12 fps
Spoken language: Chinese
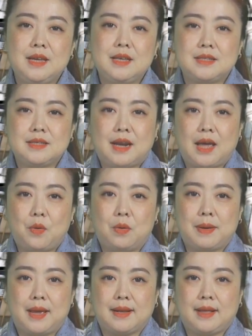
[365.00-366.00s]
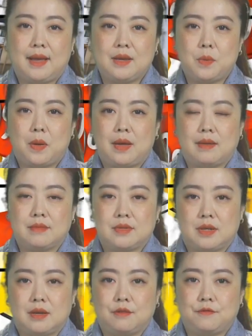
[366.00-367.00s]
接下来我们来看一款
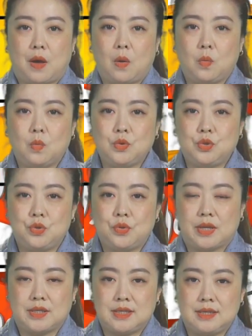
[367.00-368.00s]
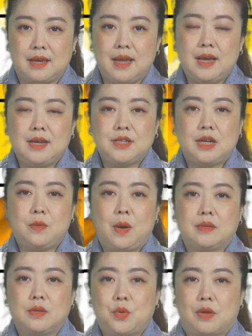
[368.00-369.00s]
这个房屋取暖器。这一
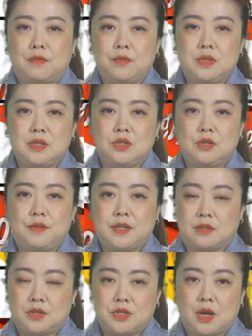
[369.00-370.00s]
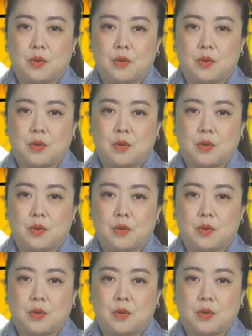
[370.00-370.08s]
款的暖风机是非常的小